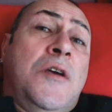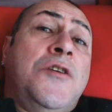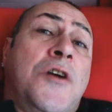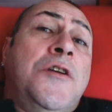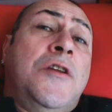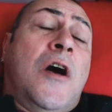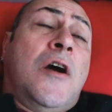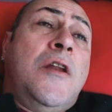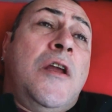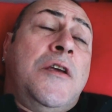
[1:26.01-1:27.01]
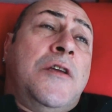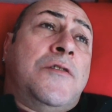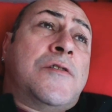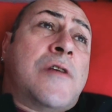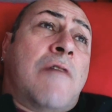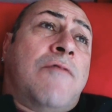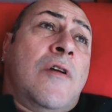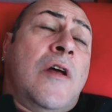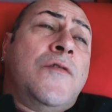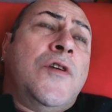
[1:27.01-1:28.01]
yayın haline getirsem
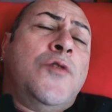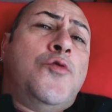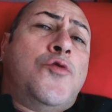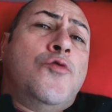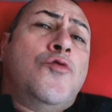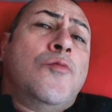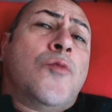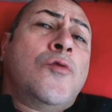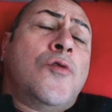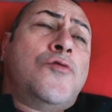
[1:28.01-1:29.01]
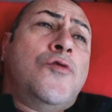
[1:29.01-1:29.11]
falan diye düşündüğüm oluyor.